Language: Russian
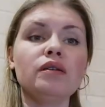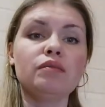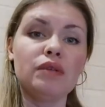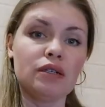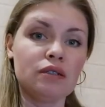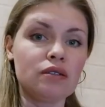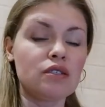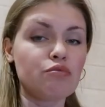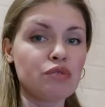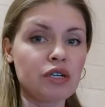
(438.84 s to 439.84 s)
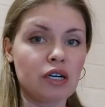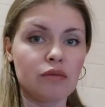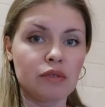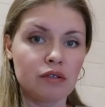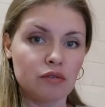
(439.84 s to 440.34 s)
Мы
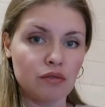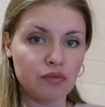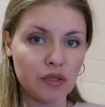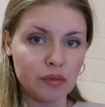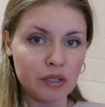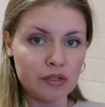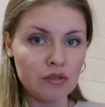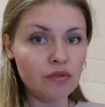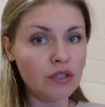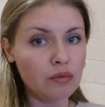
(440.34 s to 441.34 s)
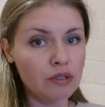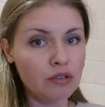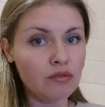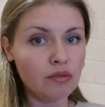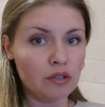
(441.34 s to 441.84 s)
собираем эту информацию в
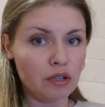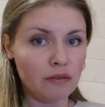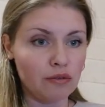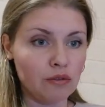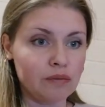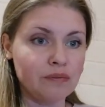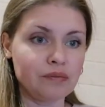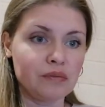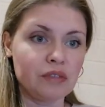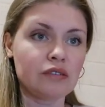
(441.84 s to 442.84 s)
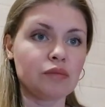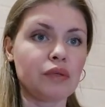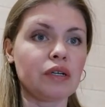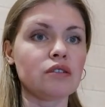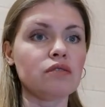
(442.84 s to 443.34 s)
таблицу итого. Я вам
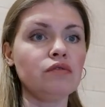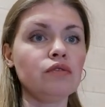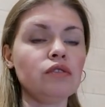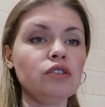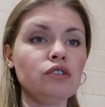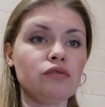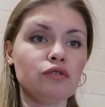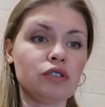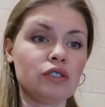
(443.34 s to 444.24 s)
показываю, значит, вот